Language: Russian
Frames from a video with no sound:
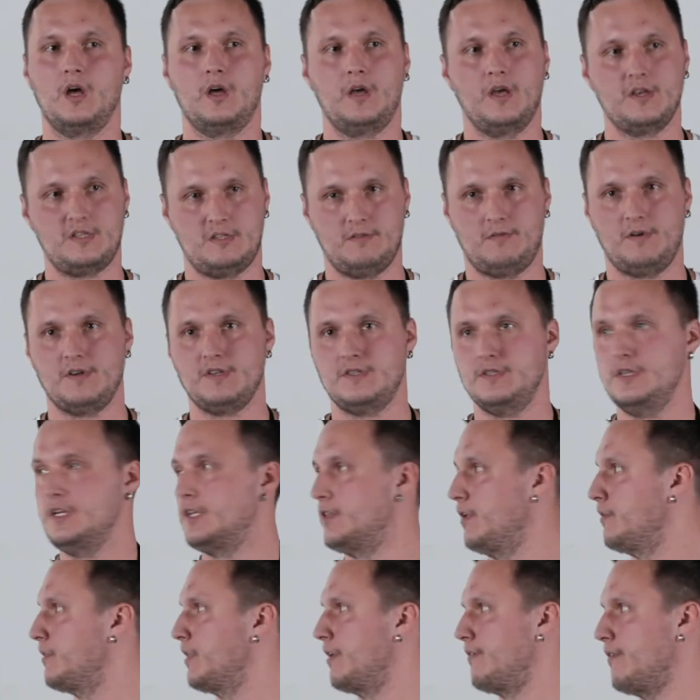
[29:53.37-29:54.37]
Если
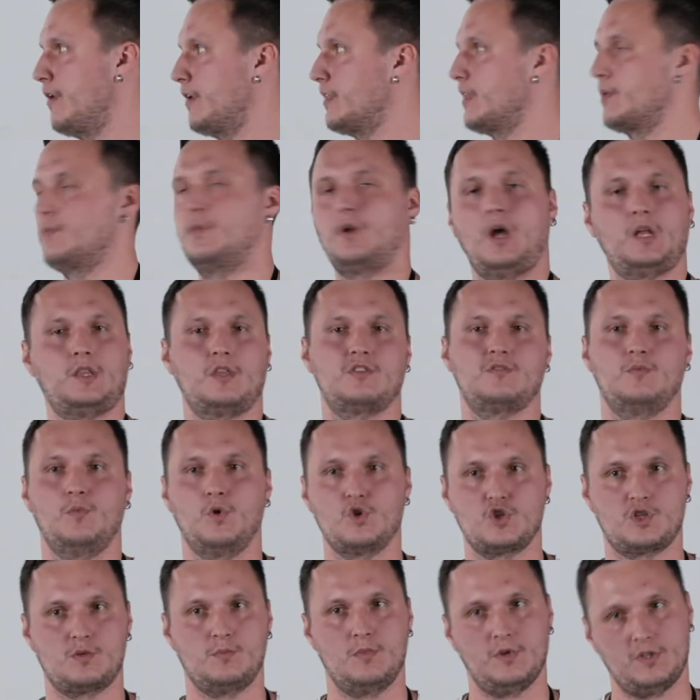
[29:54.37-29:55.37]
возникнет, наверное, мы как-то
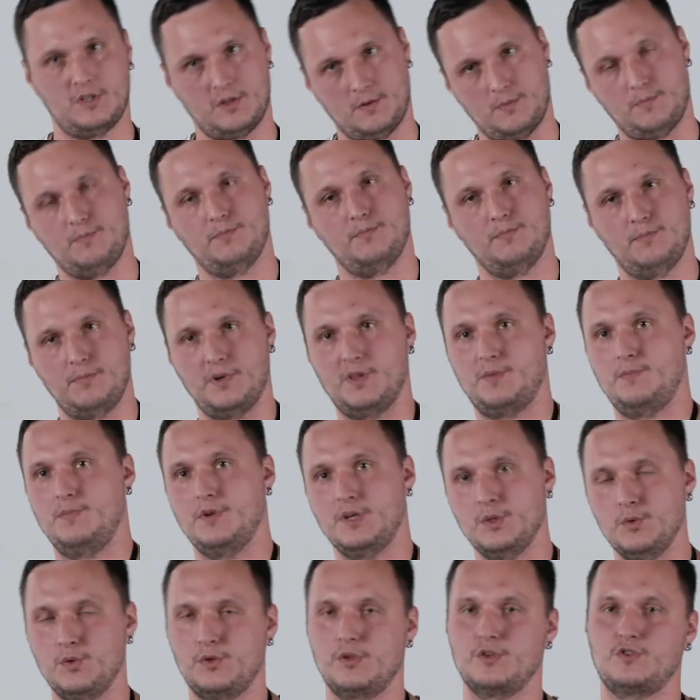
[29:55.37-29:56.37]
сможем это
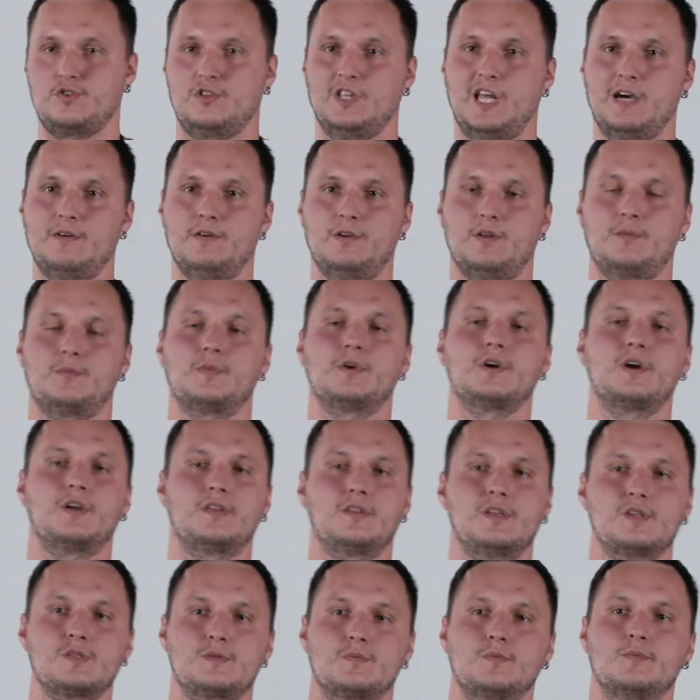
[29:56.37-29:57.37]
подпихнуть и сюда, в этот
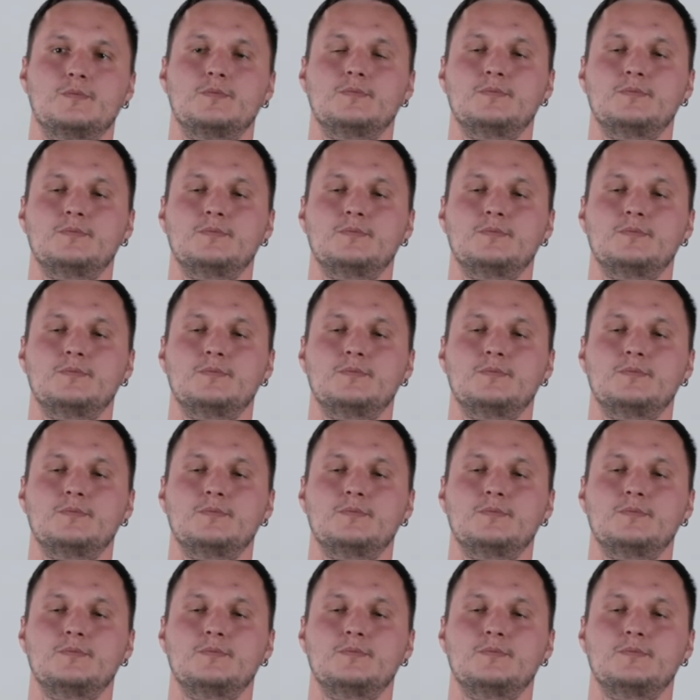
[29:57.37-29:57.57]
механизм.